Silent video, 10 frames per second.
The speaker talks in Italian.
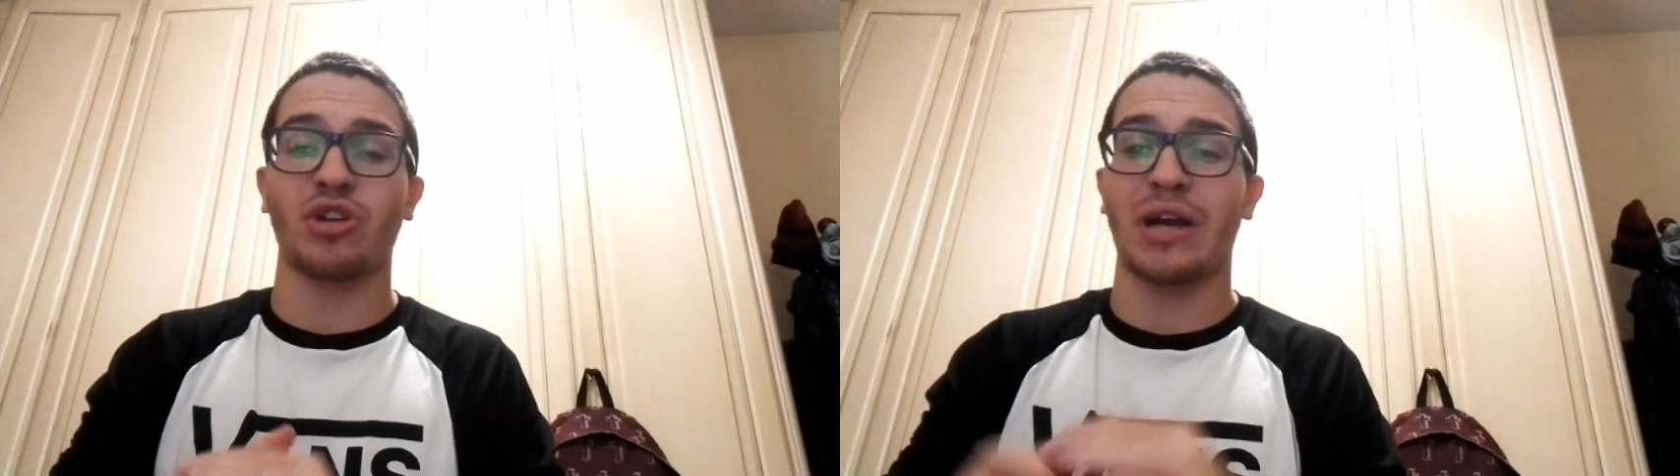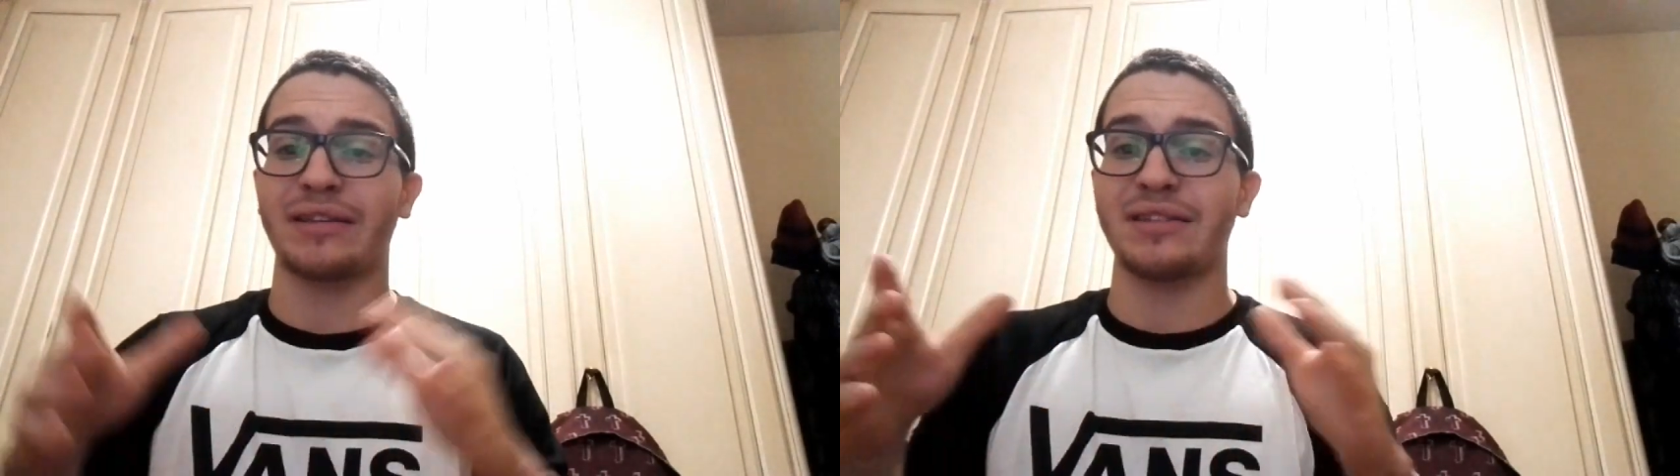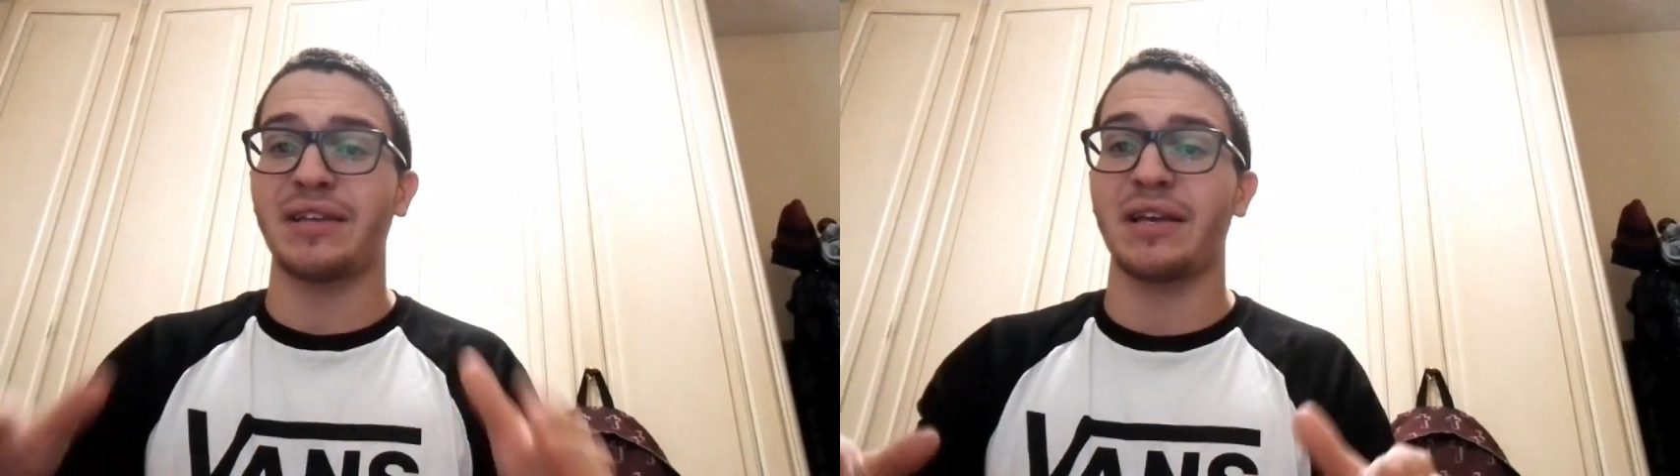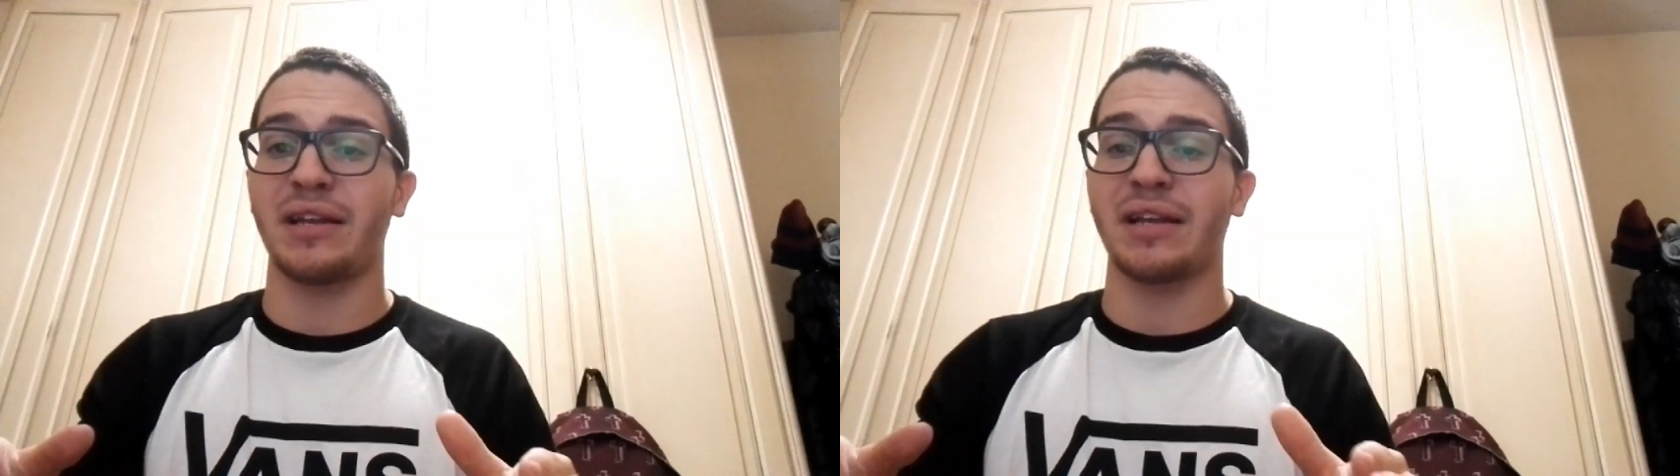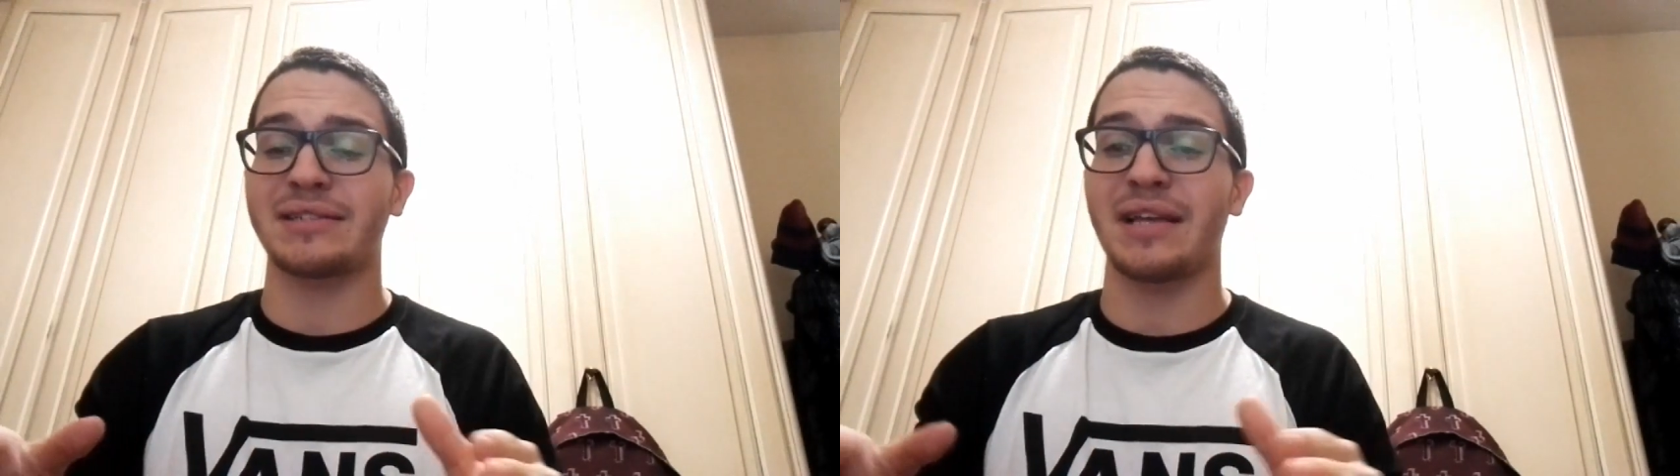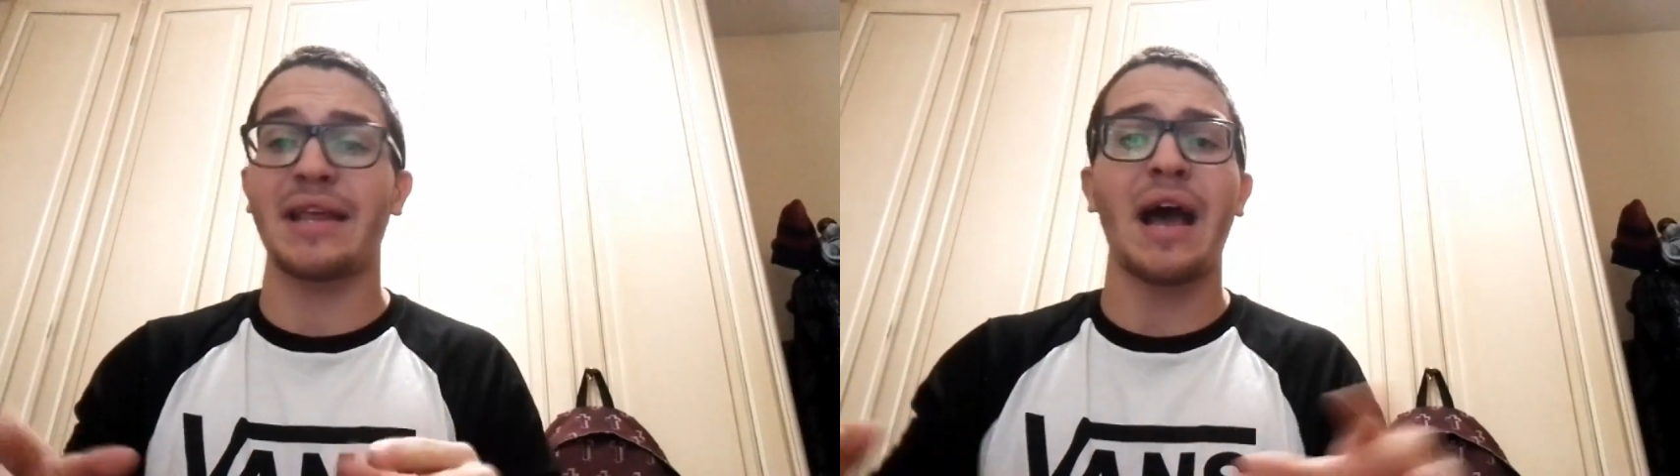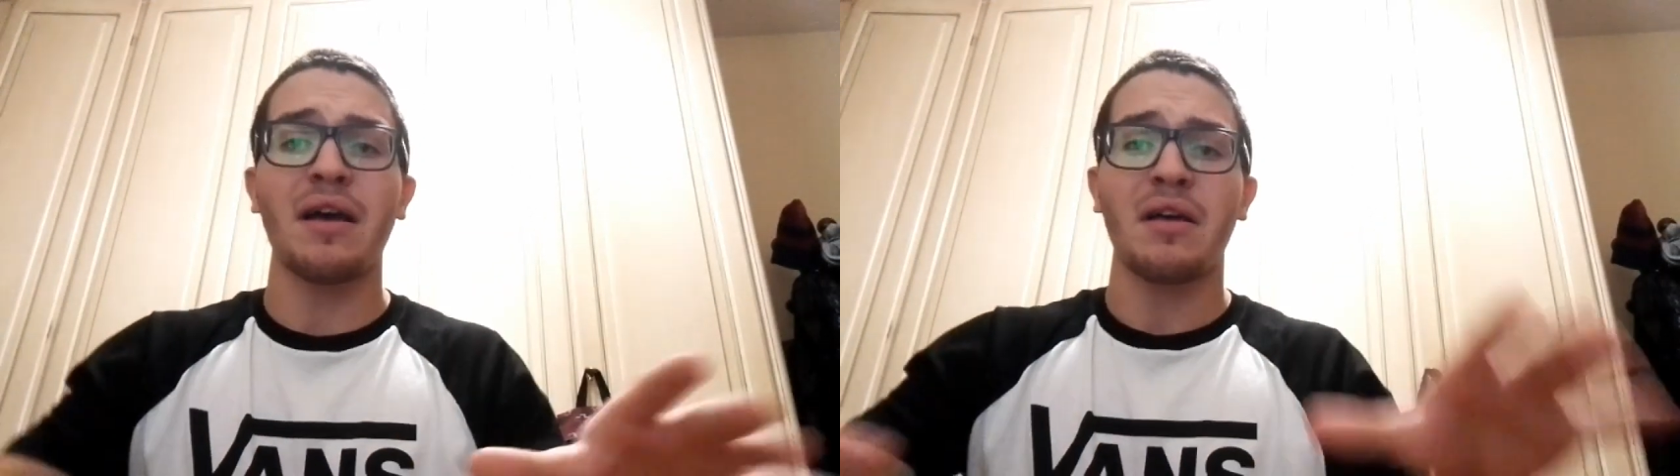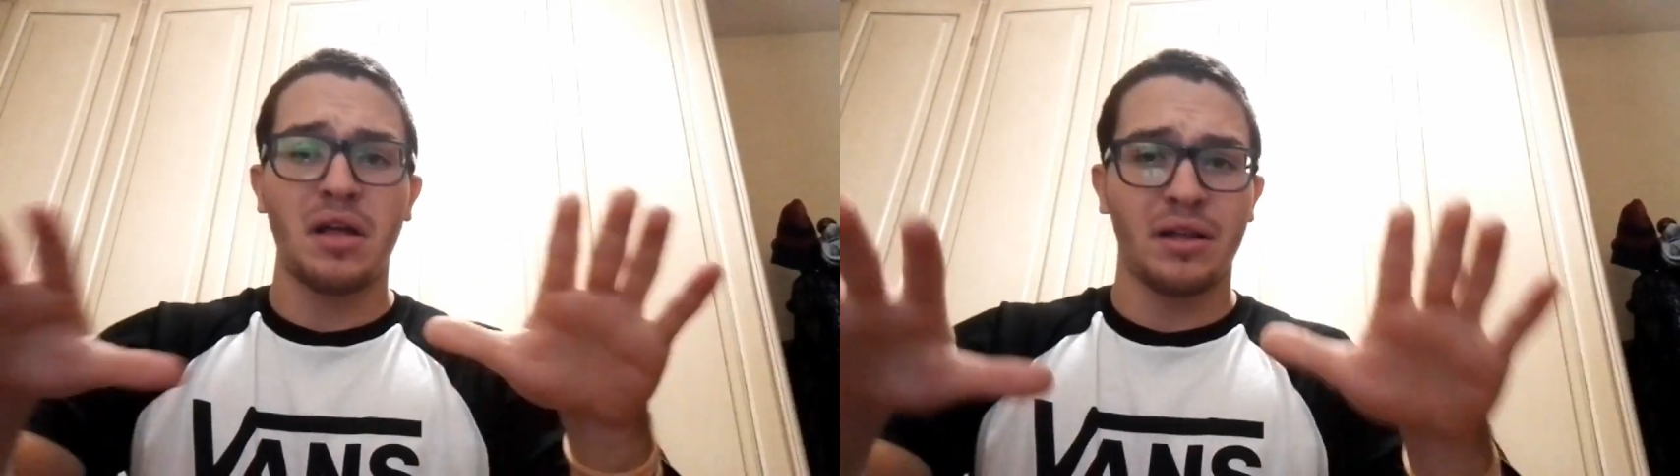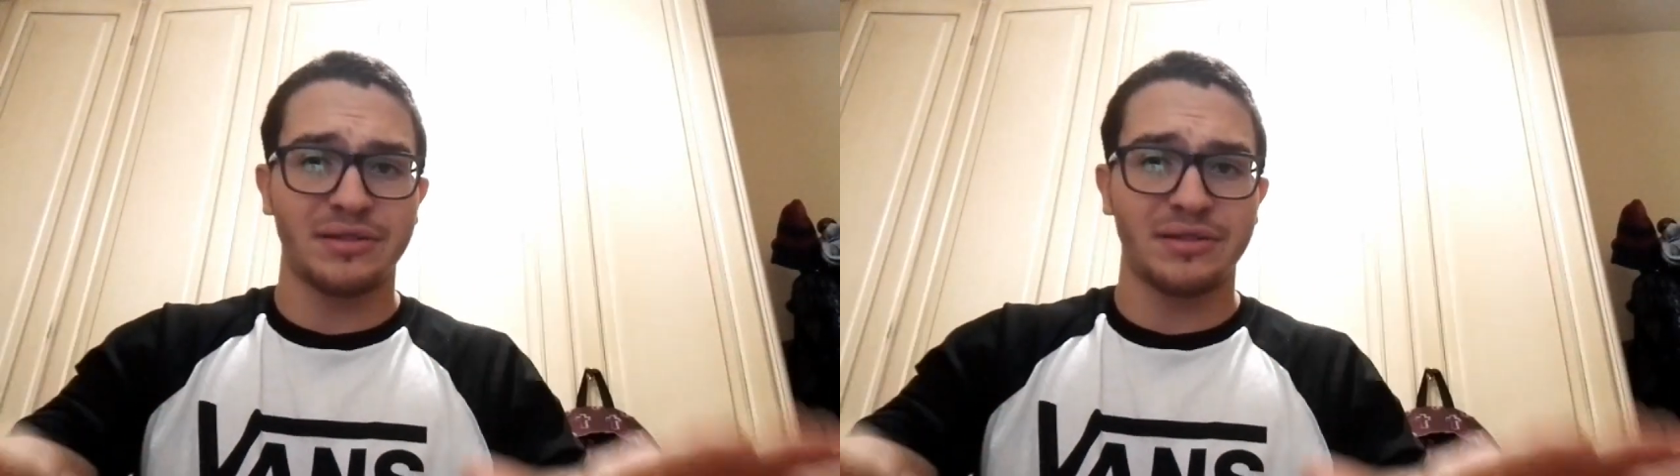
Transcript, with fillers: giocate in, in Serie A.